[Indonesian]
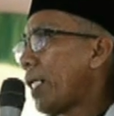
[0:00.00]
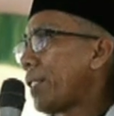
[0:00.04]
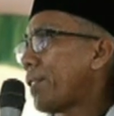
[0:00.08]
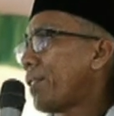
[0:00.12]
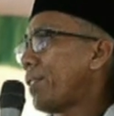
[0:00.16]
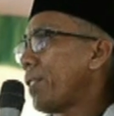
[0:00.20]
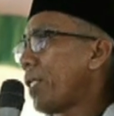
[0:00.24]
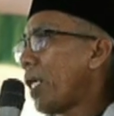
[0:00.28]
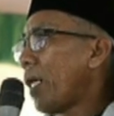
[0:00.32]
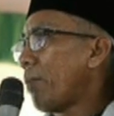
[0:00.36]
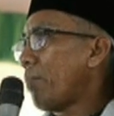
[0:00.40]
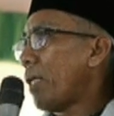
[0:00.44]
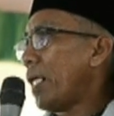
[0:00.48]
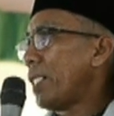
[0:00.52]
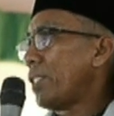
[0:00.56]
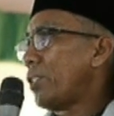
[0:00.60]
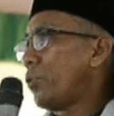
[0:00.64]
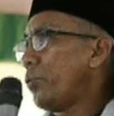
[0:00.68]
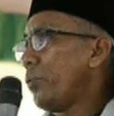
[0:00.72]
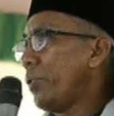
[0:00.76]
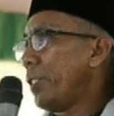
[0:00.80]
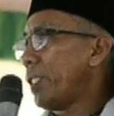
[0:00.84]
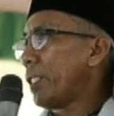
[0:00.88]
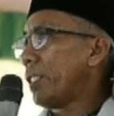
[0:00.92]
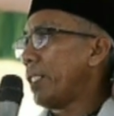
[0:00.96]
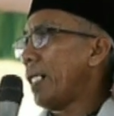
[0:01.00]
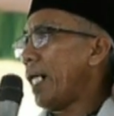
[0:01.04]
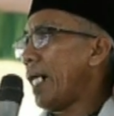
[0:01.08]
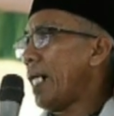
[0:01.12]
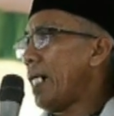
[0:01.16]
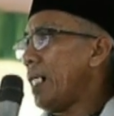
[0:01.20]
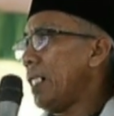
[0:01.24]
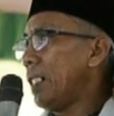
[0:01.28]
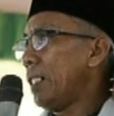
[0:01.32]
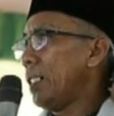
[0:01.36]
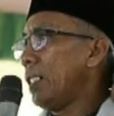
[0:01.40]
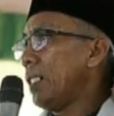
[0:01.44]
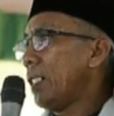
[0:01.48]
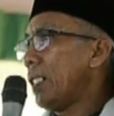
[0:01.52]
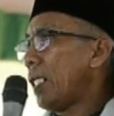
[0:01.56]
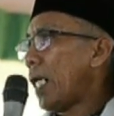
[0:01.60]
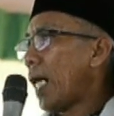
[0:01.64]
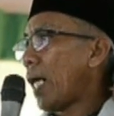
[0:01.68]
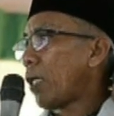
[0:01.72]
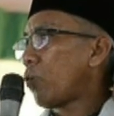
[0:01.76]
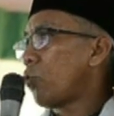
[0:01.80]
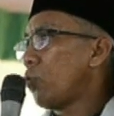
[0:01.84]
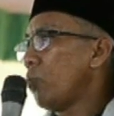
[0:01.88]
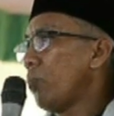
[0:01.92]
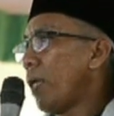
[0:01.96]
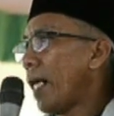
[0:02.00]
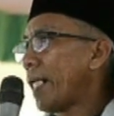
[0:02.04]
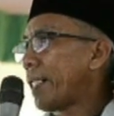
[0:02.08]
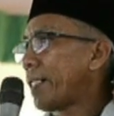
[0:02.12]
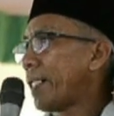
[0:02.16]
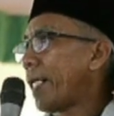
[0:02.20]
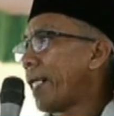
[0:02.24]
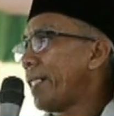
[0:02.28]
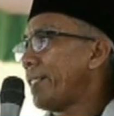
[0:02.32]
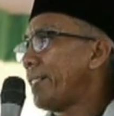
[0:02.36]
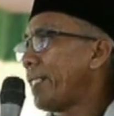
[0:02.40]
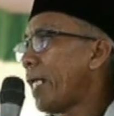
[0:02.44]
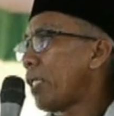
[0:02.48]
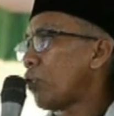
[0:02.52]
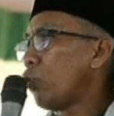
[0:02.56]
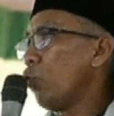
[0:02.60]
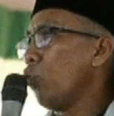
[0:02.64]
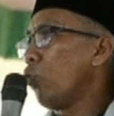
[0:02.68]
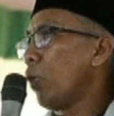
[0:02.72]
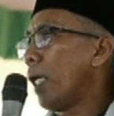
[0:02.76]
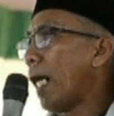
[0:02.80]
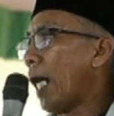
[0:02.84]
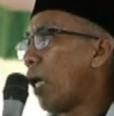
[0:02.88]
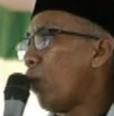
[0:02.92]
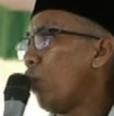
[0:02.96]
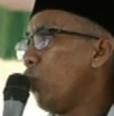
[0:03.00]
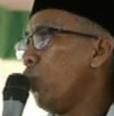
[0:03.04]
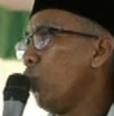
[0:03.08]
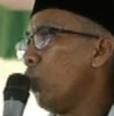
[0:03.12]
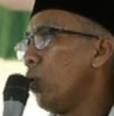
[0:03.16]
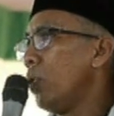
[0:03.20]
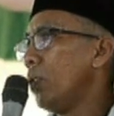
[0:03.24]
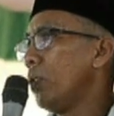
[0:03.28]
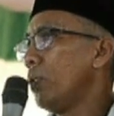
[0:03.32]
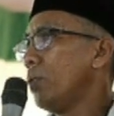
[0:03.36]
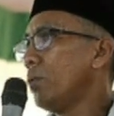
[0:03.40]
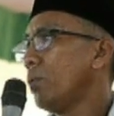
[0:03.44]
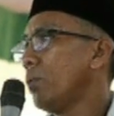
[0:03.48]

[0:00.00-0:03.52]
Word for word: ngatakah baju kedah aku makai cak tungau